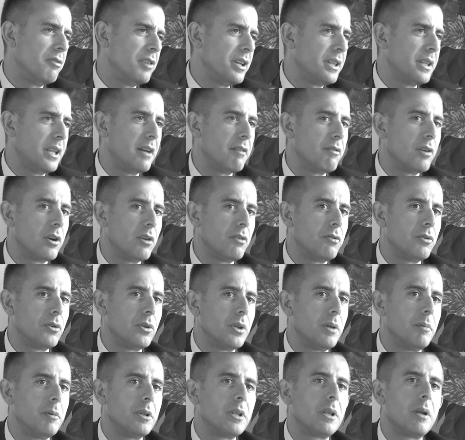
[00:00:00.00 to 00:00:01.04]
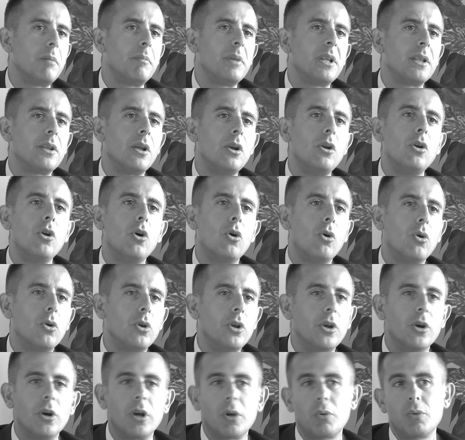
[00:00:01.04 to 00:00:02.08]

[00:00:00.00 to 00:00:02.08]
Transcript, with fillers: vendevano fondamentalmente l'olio